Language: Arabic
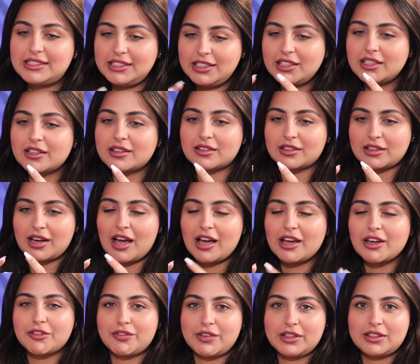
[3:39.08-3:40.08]
كثير
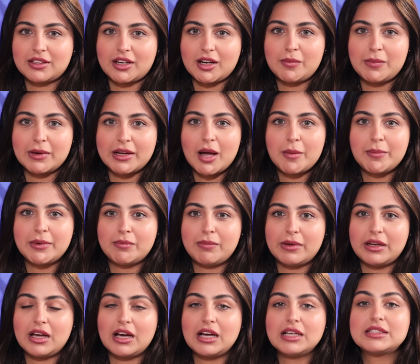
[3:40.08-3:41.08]
اخر فتره بقابل
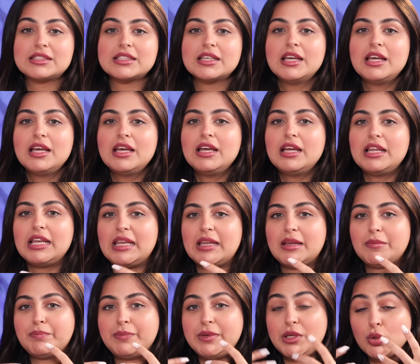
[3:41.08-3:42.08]
بنات
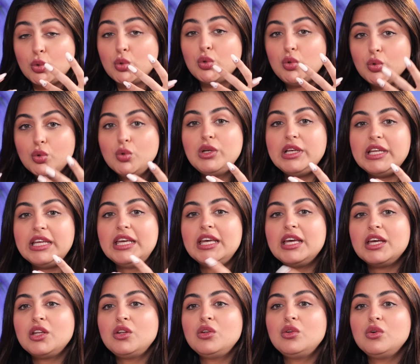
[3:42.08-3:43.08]
بيقولوا لي